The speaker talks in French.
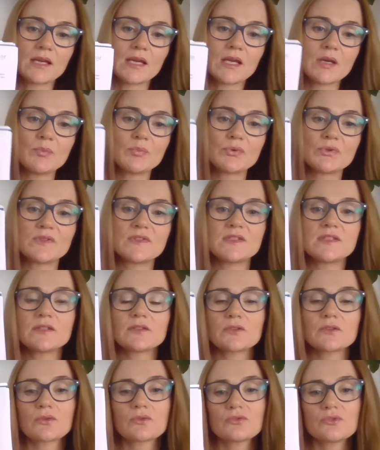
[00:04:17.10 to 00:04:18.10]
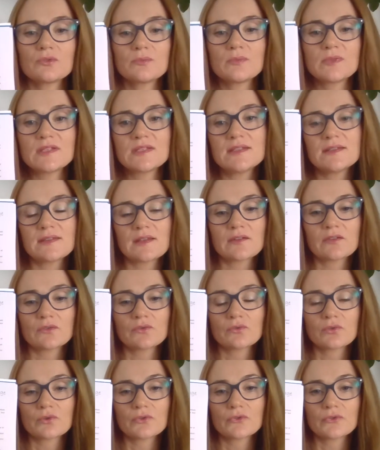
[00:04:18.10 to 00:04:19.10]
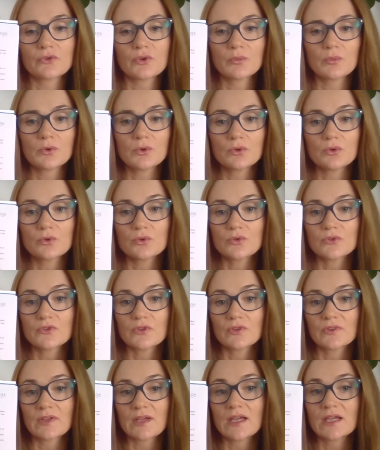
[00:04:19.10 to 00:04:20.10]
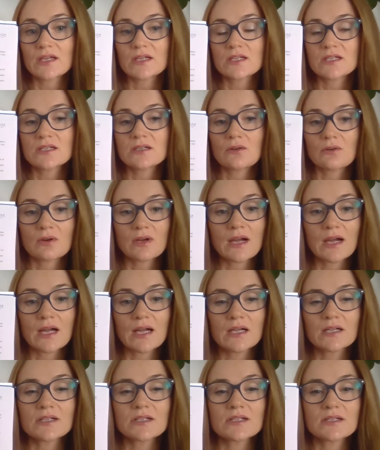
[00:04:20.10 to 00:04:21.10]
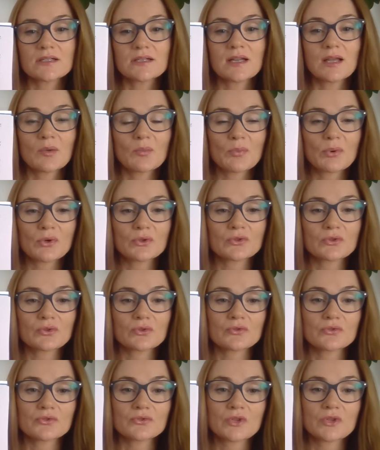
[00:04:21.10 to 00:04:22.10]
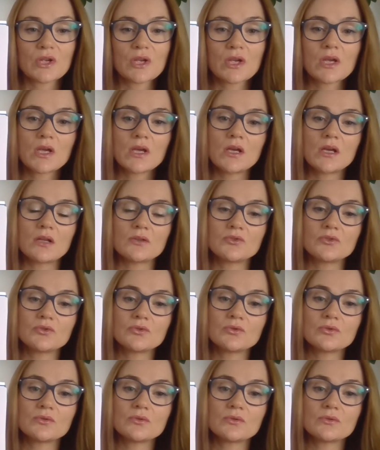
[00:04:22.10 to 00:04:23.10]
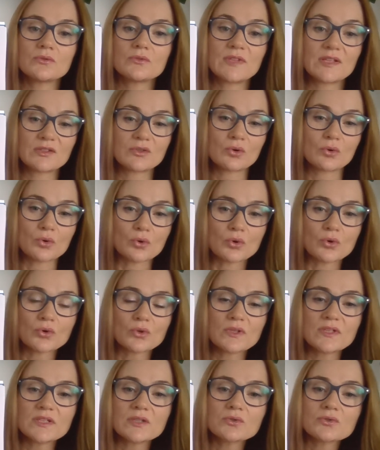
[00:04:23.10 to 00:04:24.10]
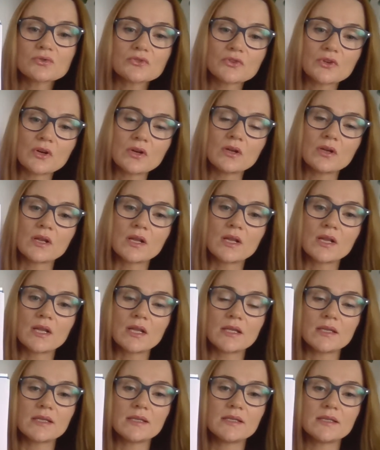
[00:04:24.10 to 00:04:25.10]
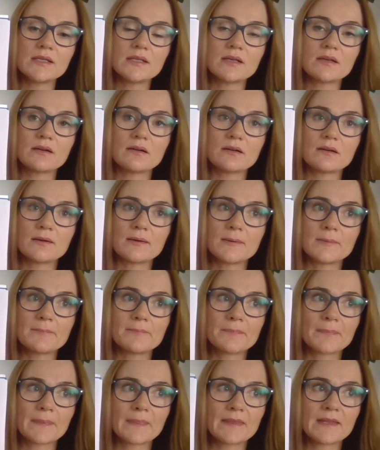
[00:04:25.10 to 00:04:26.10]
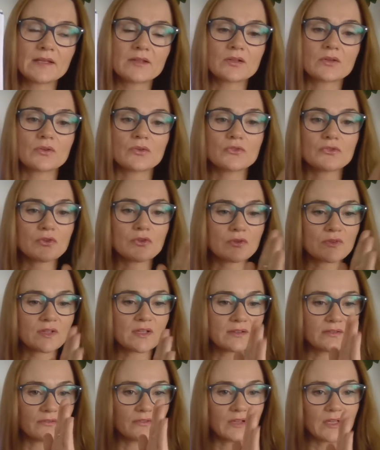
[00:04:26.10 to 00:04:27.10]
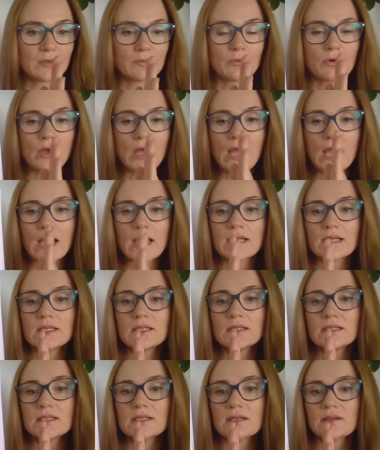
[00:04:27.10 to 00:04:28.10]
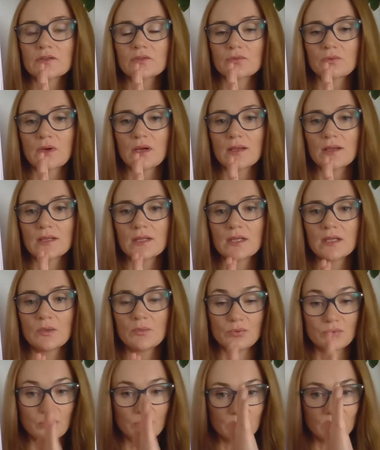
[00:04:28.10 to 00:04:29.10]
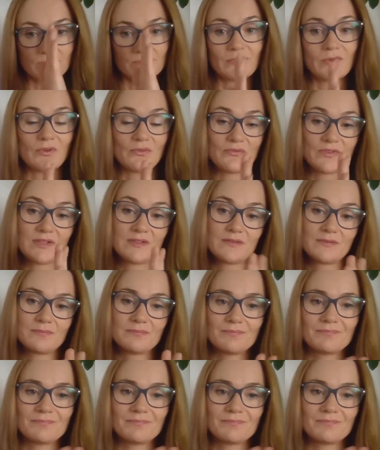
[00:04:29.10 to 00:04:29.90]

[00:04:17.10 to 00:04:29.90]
petit temps de méditation ensemble, le centrage, l'ancrage, l'importance de d'être relié au sol et euh, d'être centré, vraiment aligné à soi pour ben, en fait